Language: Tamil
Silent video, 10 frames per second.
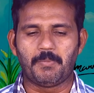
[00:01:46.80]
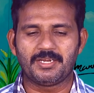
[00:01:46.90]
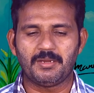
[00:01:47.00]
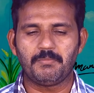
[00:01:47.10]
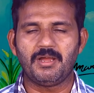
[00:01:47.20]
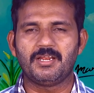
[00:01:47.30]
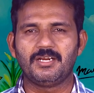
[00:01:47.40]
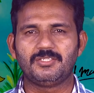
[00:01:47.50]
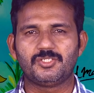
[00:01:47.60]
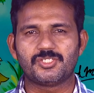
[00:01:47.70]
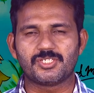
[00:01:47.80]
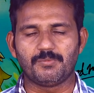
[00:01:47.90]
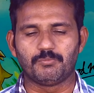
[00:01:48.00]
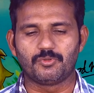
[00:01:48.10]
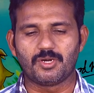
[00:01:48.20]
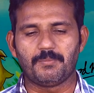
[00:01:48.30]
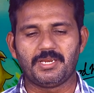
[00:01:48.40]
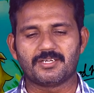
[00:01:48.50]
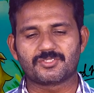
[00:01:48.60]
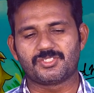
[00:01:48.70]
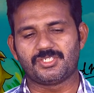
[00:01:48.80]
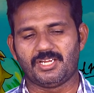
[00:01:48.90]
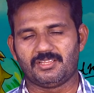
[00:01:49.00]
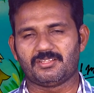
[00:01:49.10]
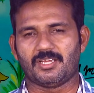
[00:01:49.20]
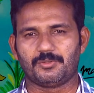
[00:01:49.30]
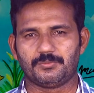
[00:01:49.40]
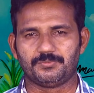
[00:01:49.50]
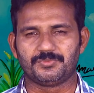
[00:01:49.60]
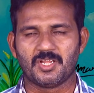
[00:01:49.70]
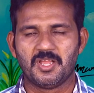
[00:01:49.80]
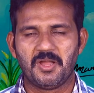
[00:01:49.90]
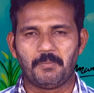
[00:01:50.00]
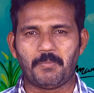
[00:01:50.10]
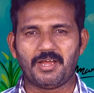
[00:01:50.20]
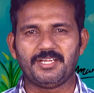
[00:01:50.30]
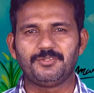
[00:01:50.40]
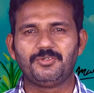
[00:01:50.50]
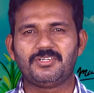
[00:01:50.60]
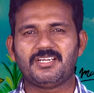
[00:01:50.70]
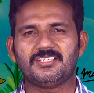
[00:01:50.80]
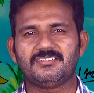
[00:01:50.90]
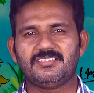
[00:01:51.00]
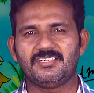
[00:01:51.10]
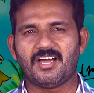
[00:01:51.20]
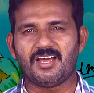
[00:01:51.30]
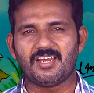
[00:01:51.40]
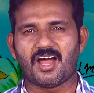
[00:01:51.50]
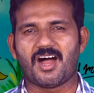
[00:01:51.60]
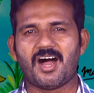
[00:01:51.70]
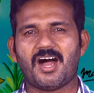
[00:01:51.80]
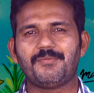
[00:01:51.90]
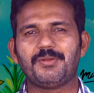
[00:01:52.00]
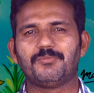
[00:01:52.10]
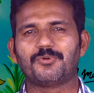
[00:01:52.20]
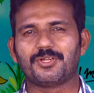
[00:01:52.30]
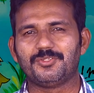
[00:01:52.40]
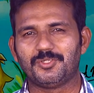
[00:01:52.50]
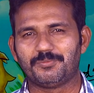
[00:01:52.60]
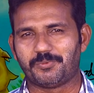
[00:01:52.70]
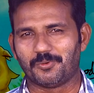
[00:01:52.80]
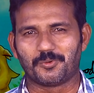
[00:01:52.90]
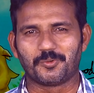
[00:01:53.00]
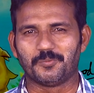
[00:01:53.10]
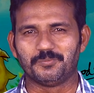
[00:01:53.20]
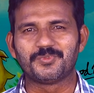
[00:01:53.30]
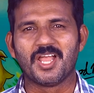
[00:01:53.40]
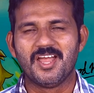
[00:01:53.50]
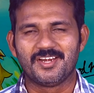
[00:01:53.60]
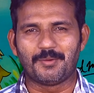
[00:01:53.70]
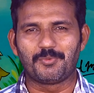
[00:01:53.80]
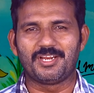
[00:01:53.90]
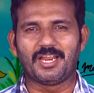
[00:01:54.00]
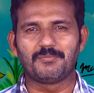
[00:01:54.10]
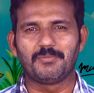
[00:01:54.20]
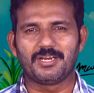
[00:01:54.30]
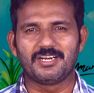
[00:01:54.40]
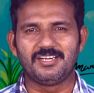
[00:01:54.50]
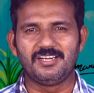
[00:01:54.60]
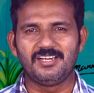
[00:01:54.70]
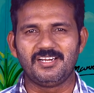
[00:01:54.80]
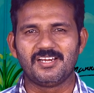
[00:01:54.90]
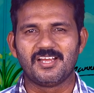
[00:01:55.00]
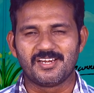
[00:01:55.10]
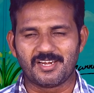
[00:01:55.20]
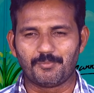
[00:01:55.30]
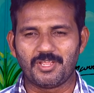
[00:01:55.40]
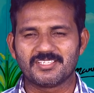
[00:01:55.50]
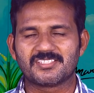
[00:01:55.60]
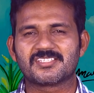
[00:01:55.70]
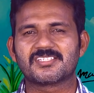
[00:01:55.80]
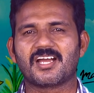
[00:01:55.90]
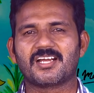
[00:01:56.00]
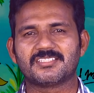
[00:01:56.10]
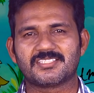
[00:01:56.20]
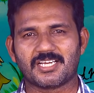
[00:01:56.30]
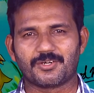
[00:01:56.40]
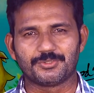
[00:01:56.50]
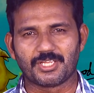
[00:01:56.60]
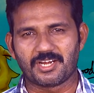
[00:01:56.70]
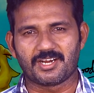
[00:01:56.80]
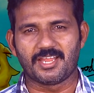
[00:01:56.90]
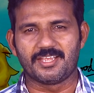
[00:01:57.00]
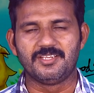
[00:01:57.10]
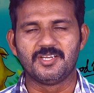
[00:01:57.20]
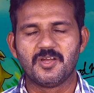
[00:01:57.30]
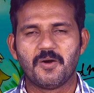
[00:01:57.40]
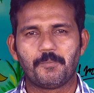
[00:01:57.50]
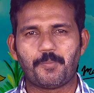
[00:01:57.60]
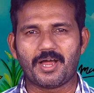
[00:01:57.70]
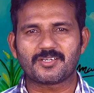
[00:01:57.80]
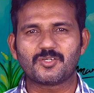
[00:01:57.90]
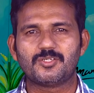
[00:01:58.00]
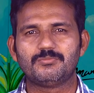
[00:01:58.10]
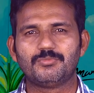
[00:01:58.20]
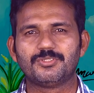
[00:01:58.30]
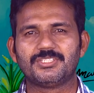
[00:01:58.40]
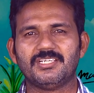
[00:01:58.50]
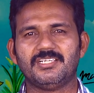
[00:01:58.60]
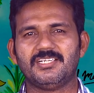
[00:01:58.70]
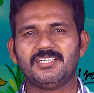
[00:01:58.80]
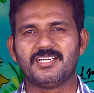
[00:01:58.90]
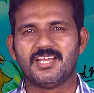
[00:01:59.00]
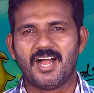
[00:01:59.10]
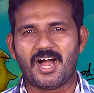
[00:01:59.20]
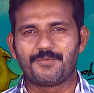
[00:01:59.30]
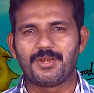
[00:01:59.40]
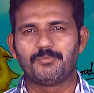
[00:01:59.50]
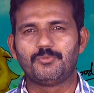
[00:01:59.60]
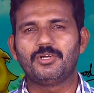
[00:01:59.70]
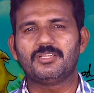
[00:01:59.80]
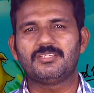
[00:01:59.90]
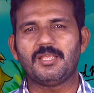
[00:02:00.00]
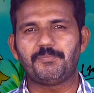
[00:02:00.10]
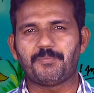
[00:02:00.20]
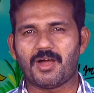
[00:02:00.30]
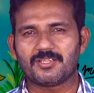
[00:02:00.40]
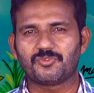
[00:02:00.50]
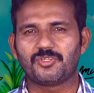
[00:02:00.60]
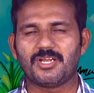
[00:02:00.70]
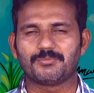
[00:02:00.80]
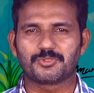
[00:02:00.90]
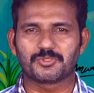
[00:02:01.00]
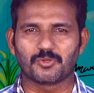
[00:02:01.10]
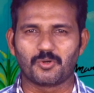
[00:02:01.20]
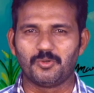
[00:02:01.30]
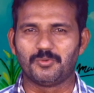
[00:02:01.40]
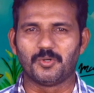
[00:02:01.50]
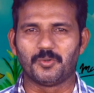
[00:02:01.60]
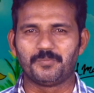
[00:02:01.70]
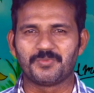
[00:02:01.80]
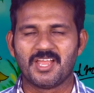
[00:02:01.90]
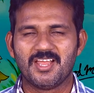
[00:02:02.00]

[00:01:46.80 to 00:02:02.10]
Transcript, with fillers: மனமகிழ்ச்சி முகமலர்ச்சியை தரும் மன துக்கத்தினால் ஆவி முறைந்து போகும் நம்முடைய நண்பர்கள் நம்முடைய சக சகோதரர்களை பார்க்கும்போது அவருடைய முகத்தை பார்த்து நாம் சொல்லுவோம்